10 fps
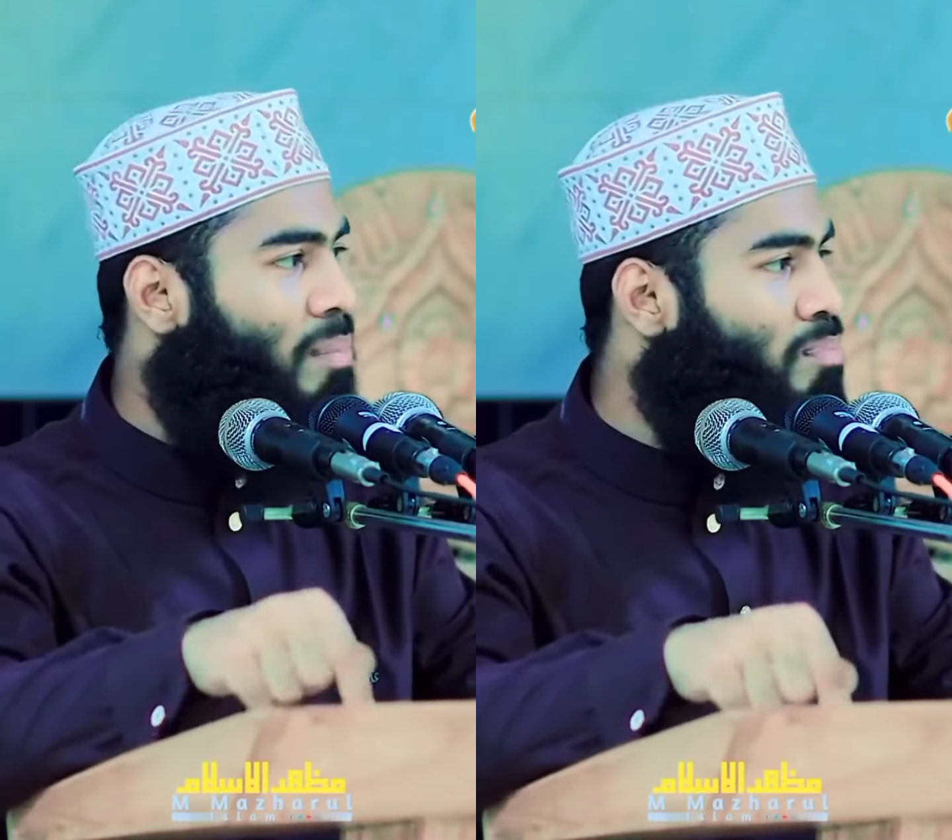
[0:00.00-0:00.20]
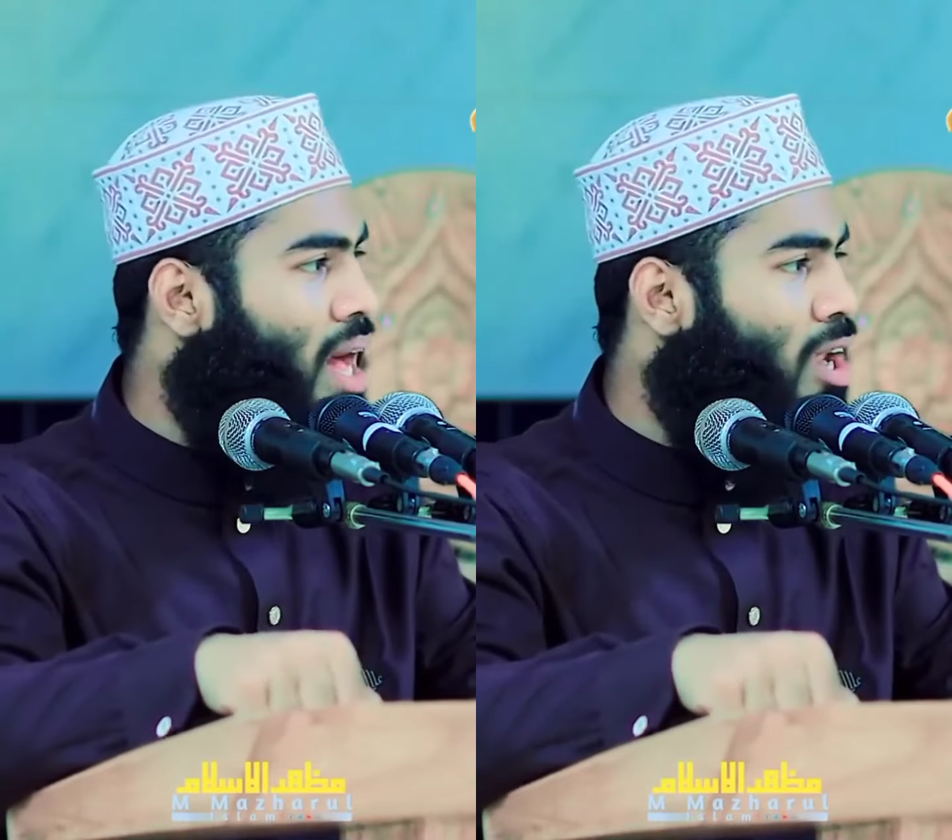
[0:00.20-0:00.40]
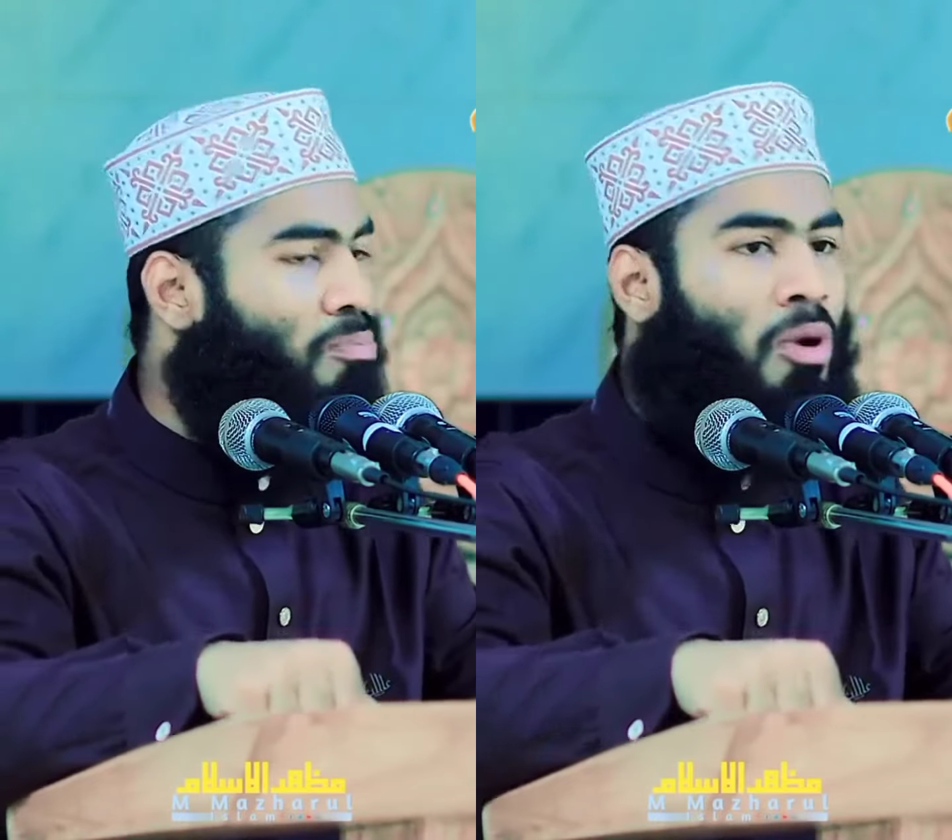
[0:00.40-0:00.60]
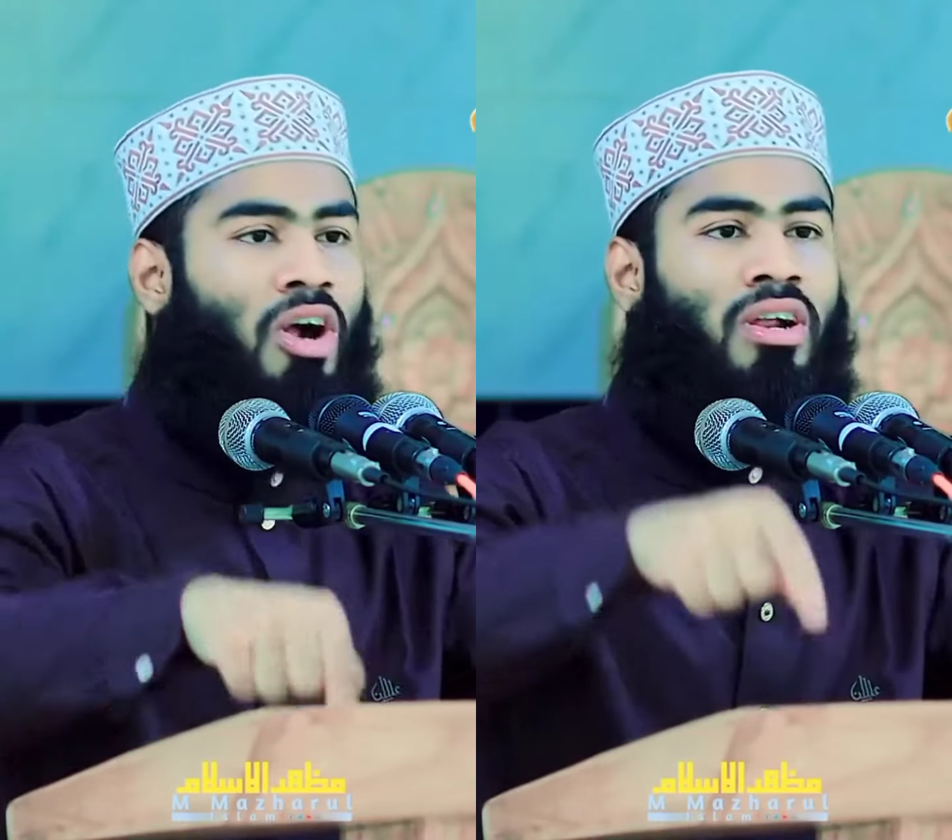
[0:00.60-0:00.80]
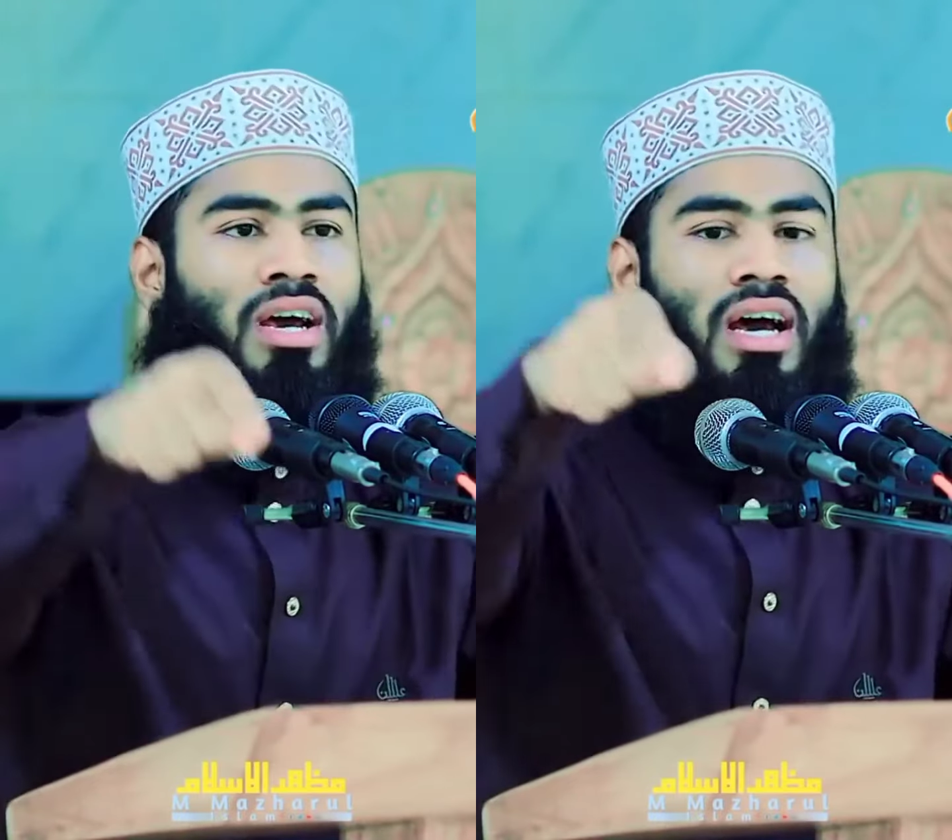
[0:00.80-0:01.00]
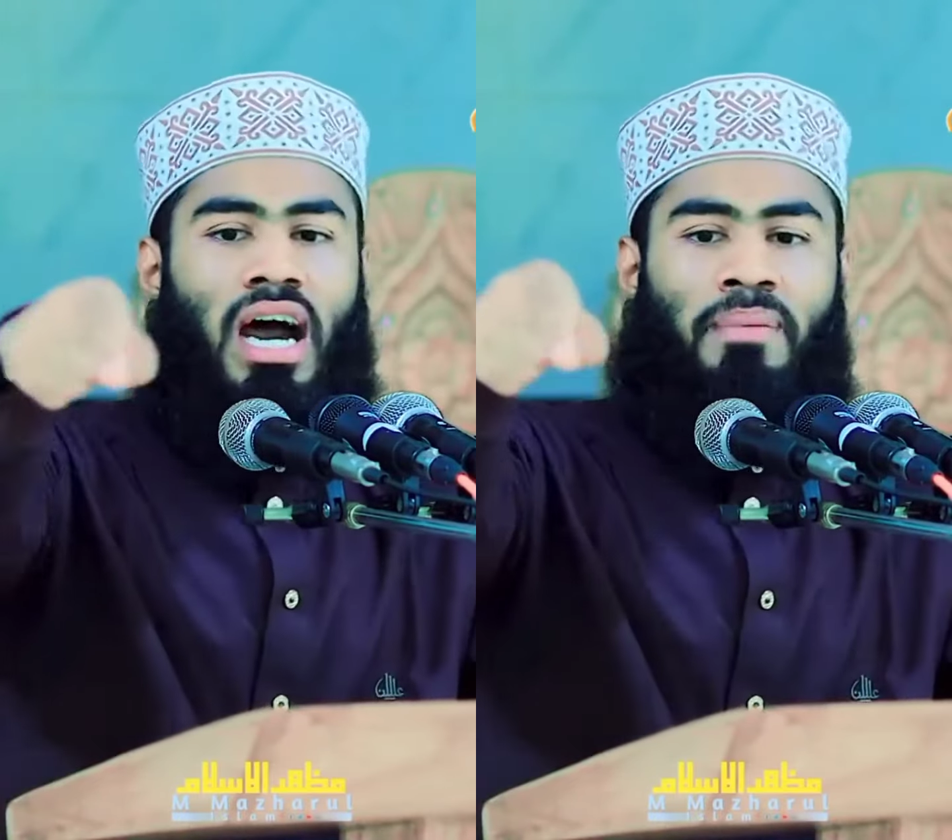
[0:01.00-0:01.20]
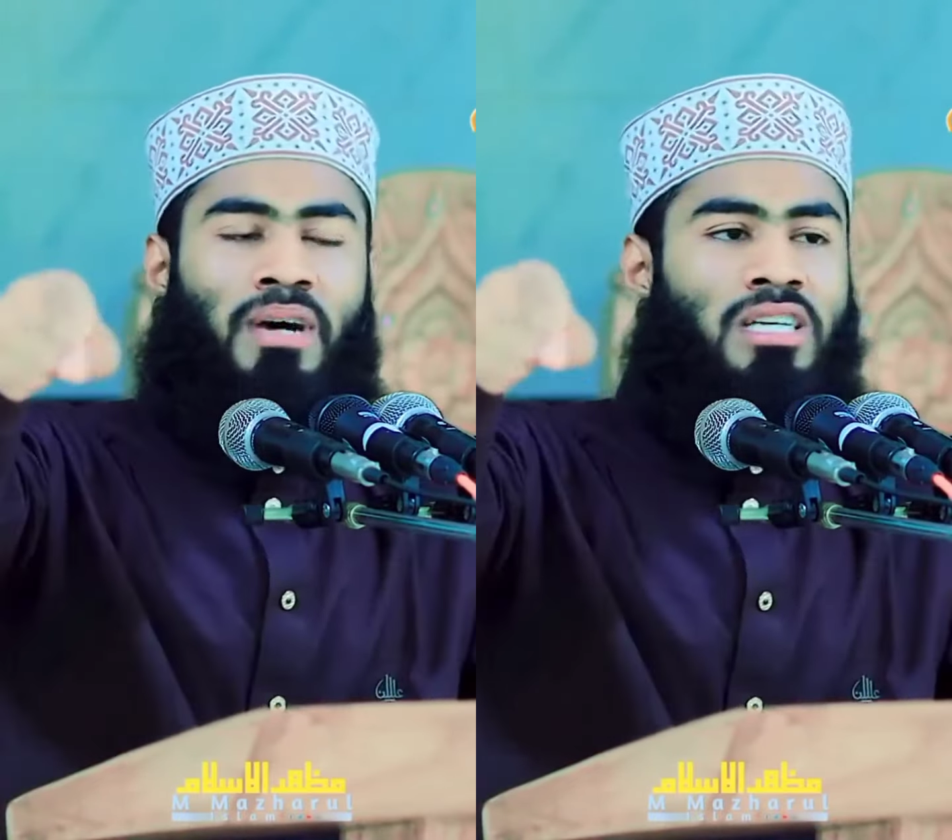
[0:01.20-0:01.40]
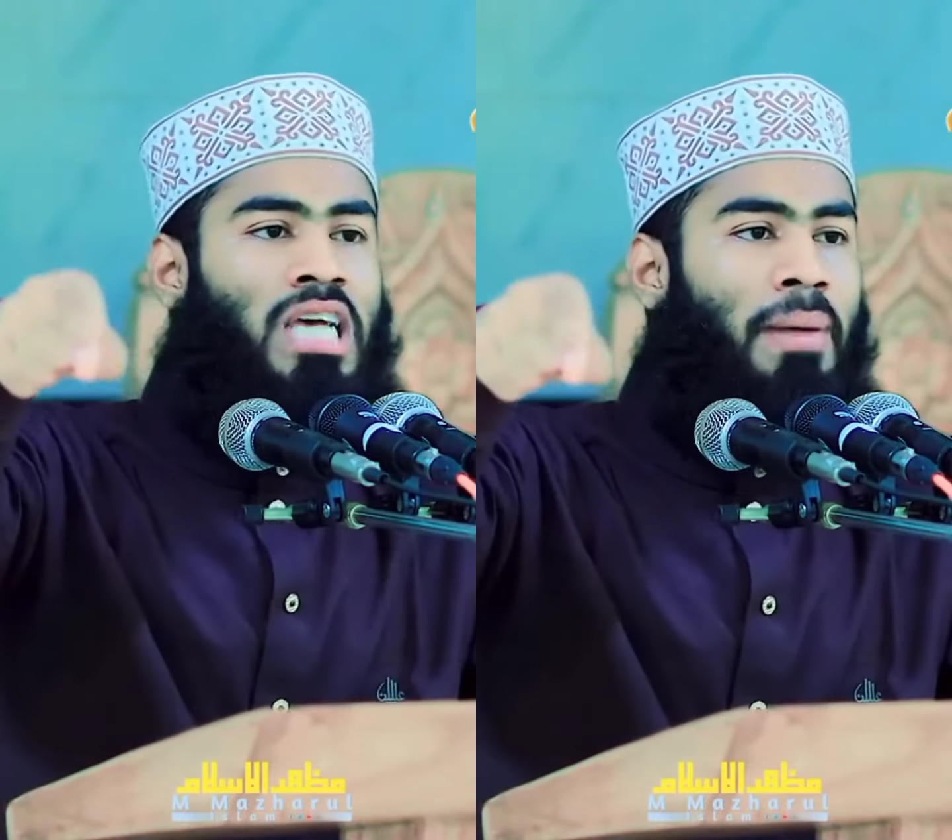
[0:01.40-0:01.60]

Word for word: আপনার ওপর আপনার